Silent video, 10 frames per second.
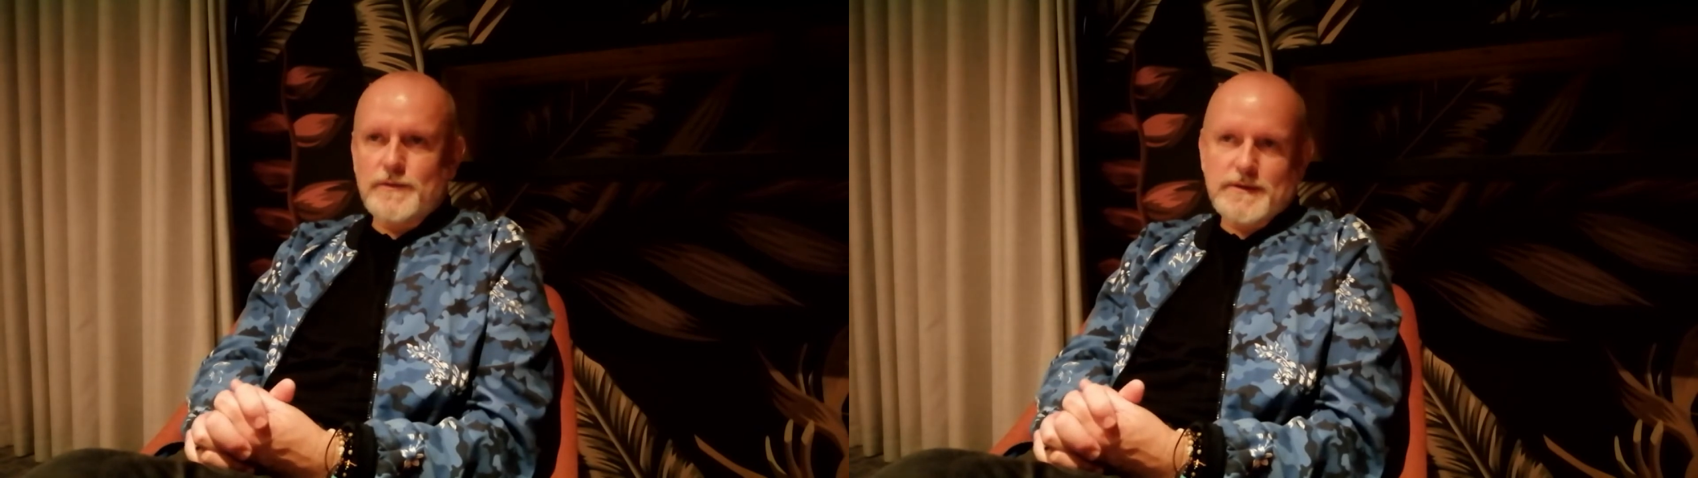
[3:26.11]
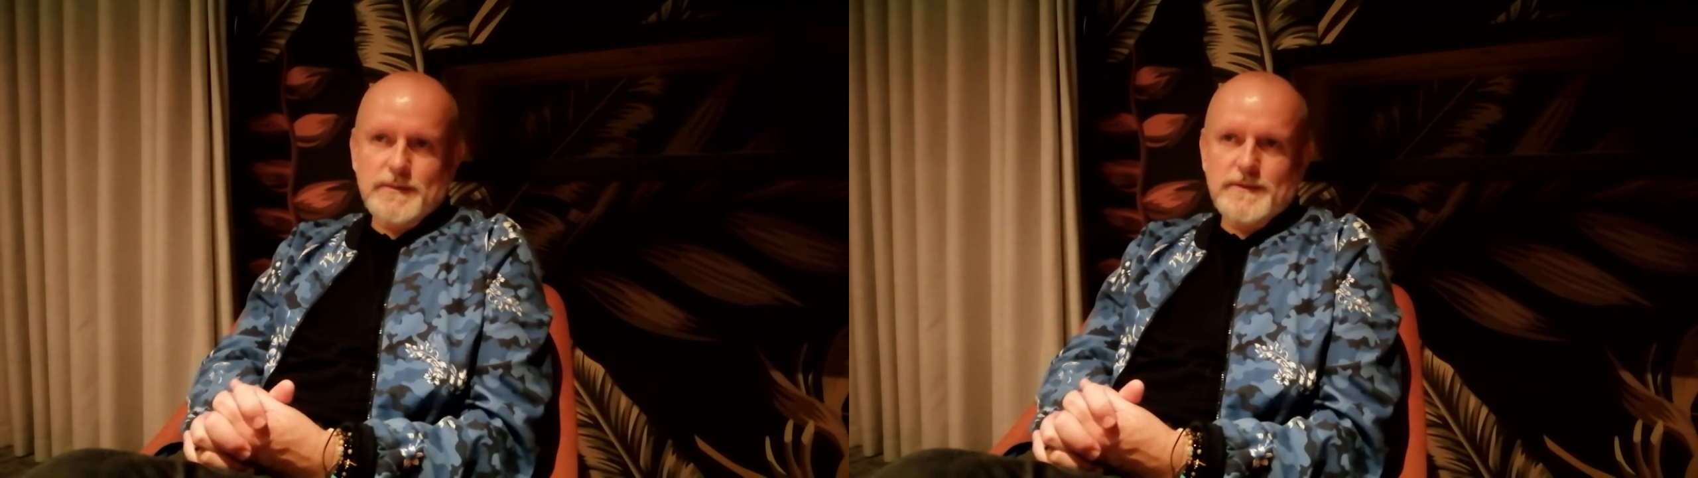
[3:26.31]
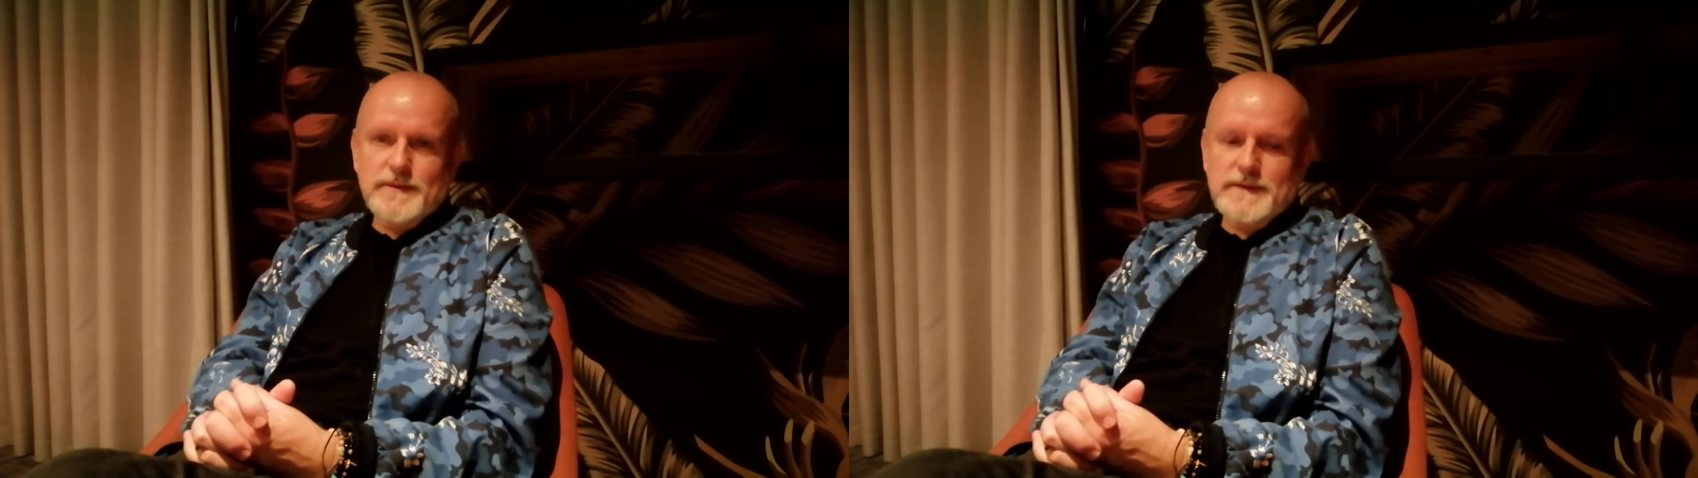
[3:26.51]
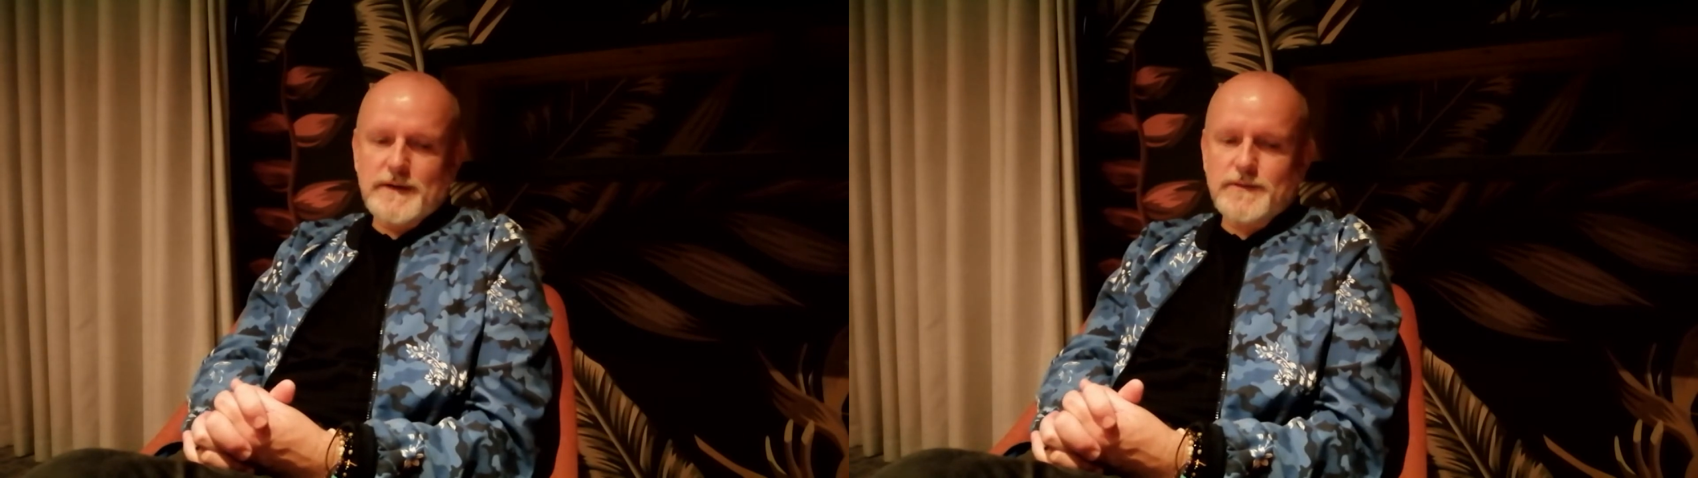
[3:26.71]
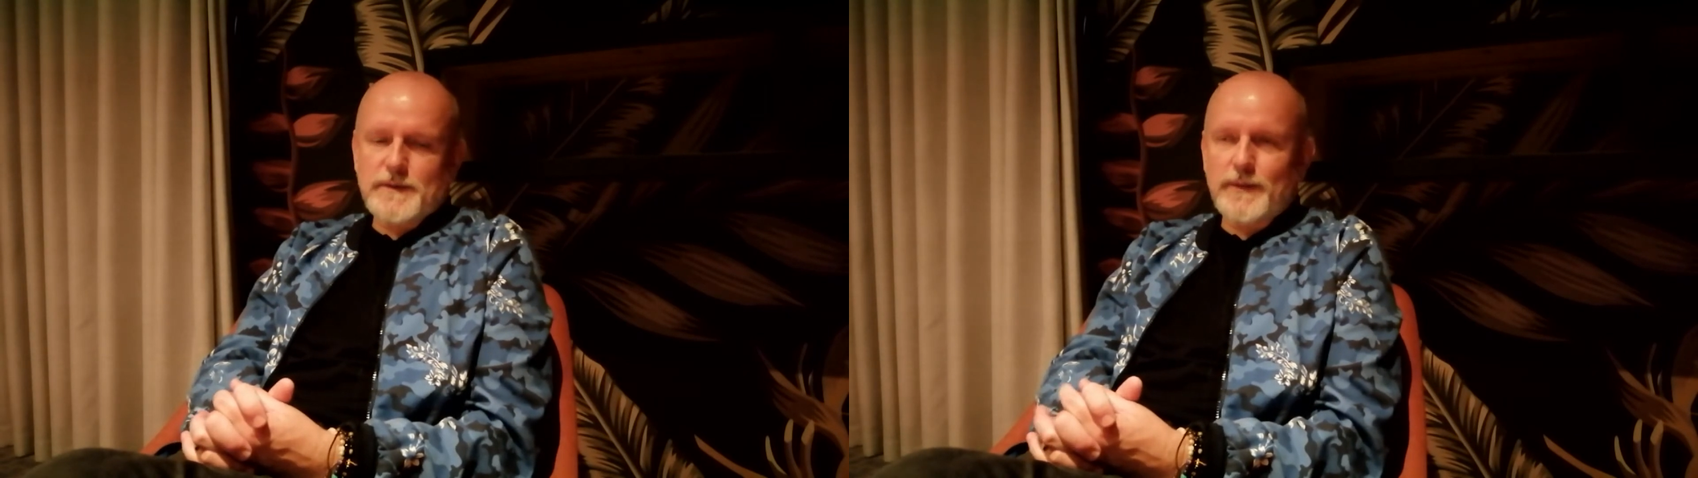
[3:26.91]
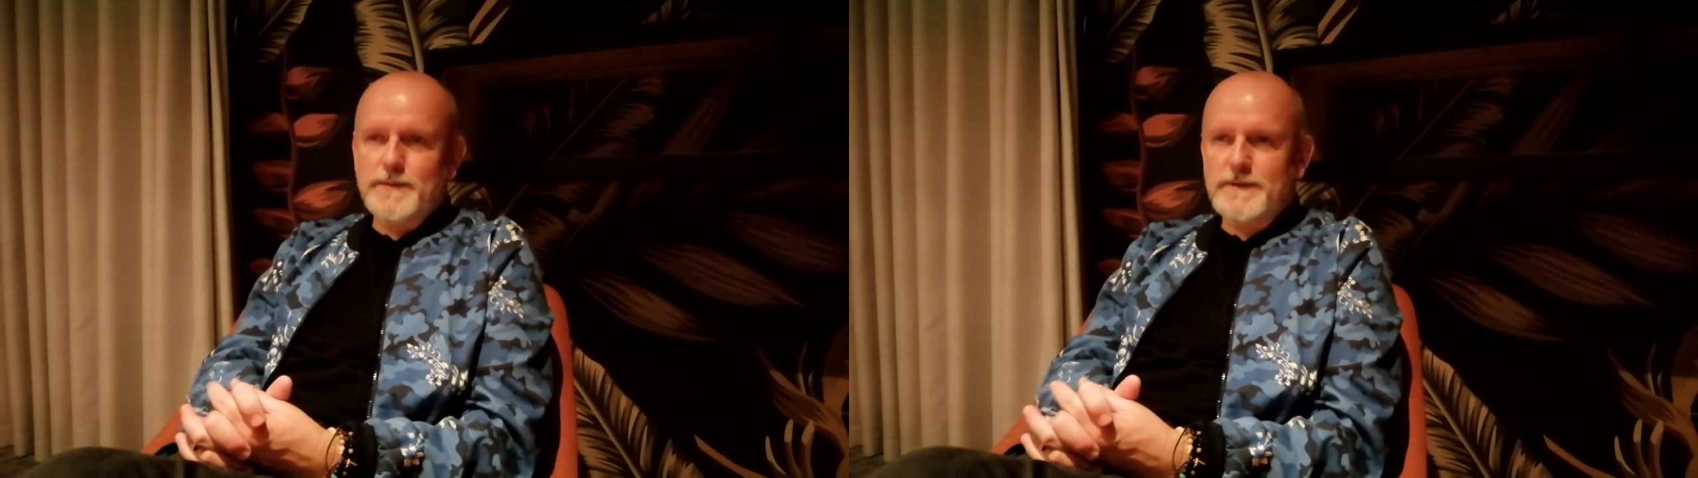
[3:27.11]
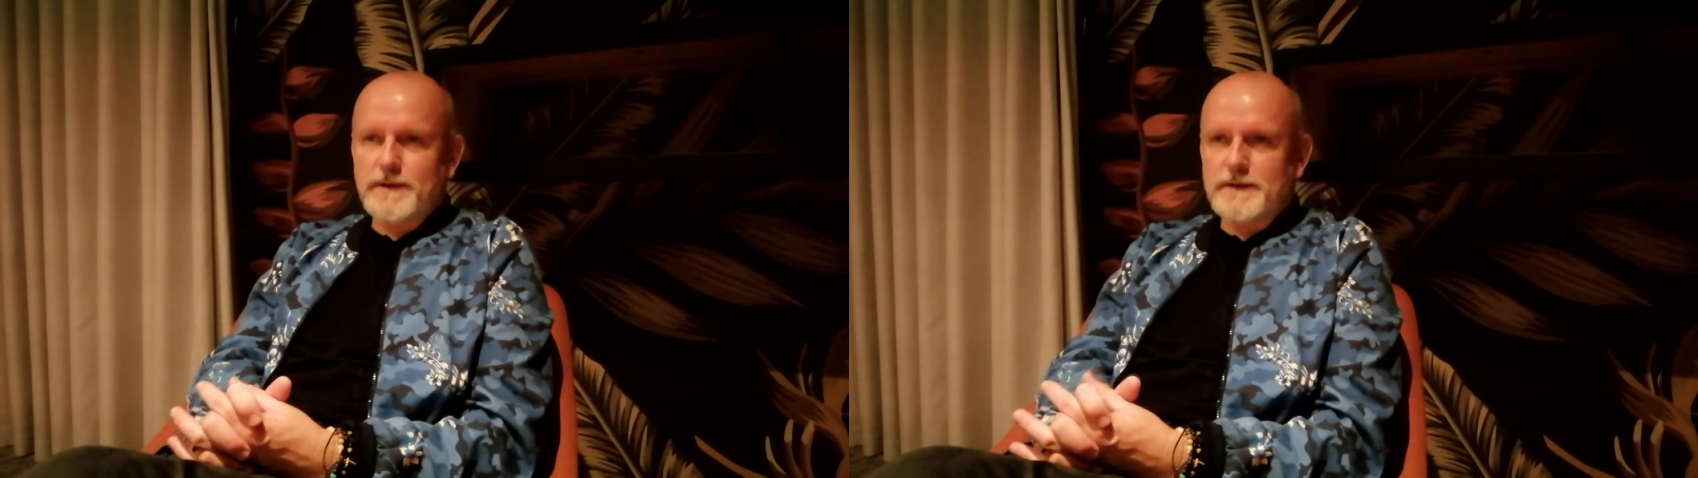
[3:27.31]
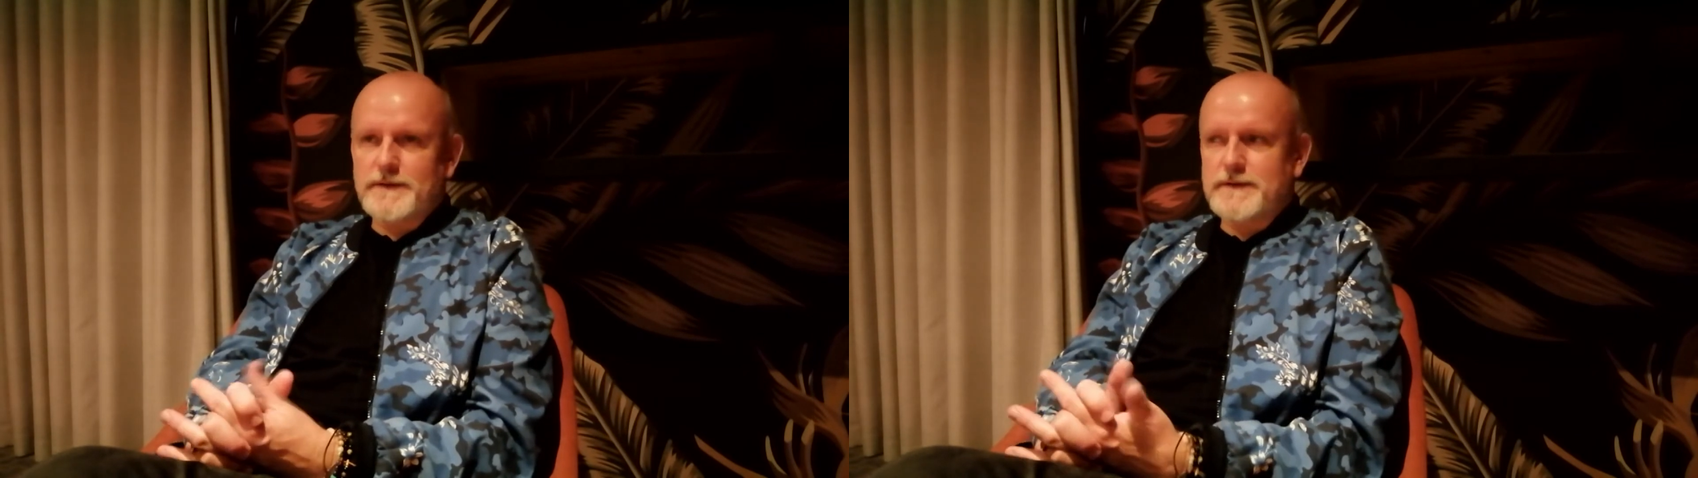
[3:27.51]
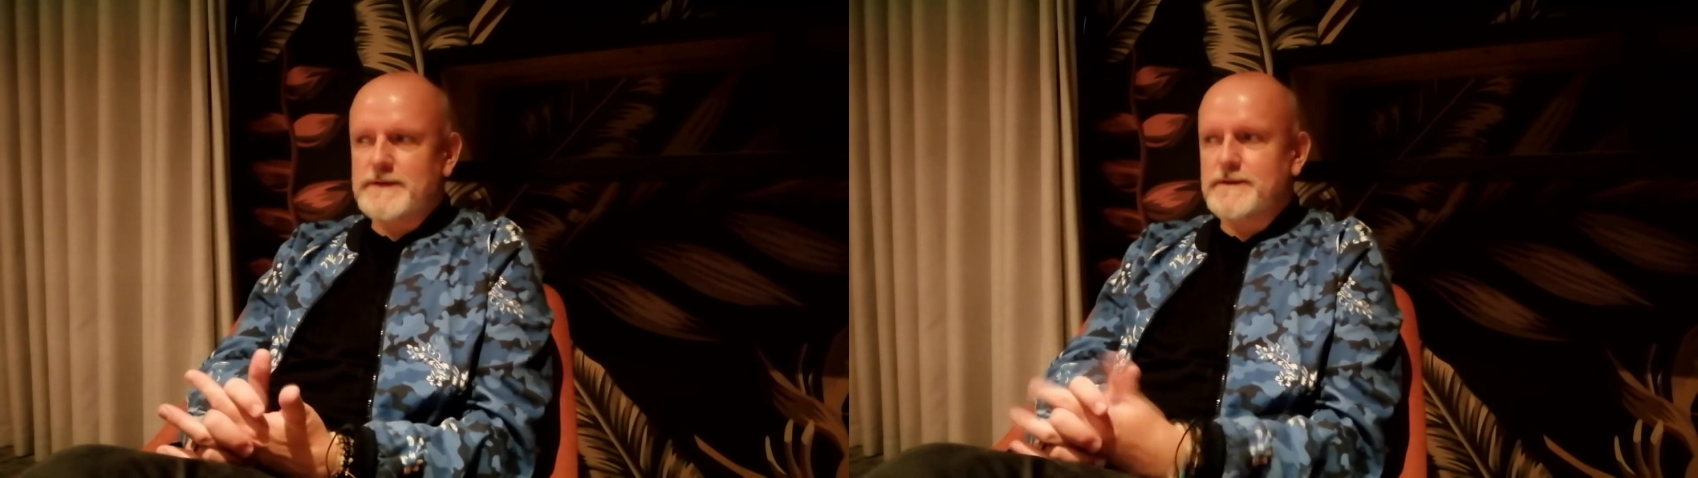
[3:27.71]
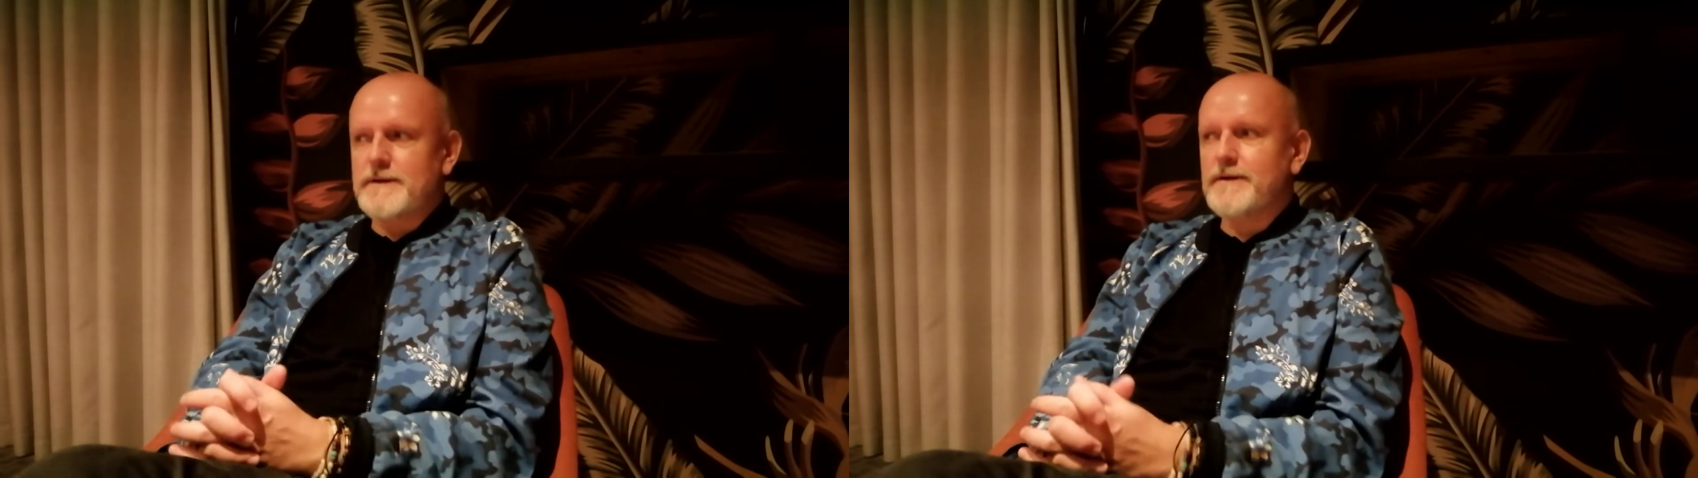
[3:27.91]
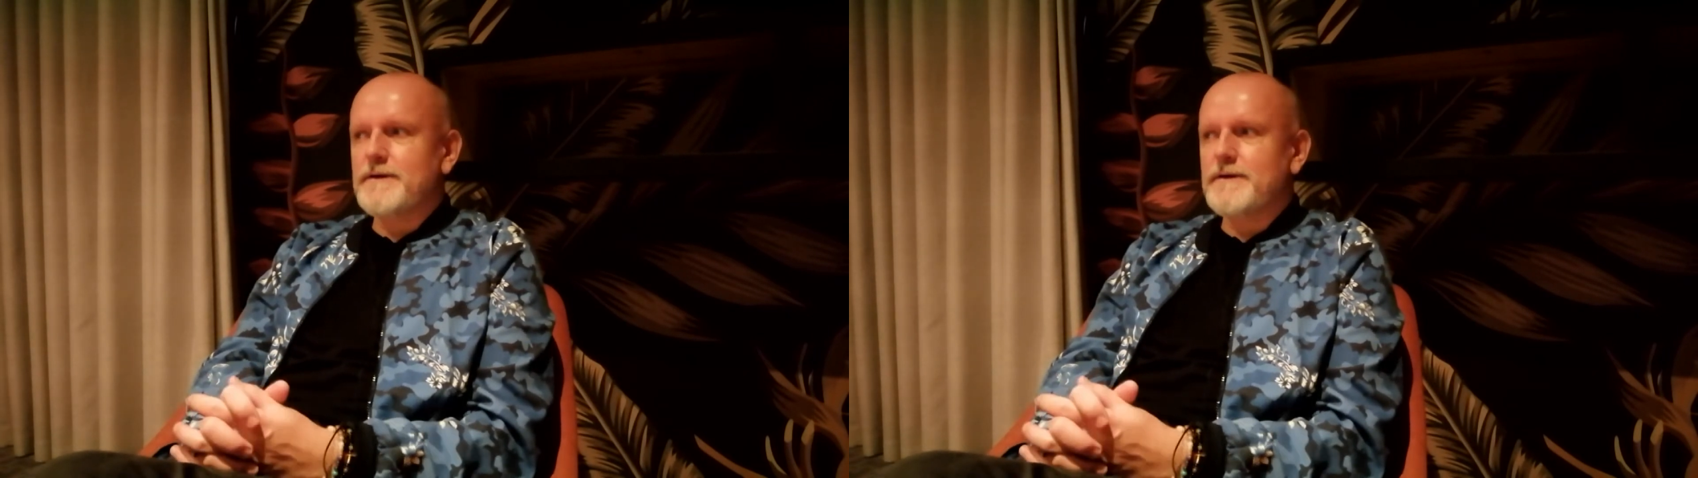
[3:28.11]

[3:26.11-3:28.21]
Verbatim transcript: żeby z Januszem pomuzykować, więc e,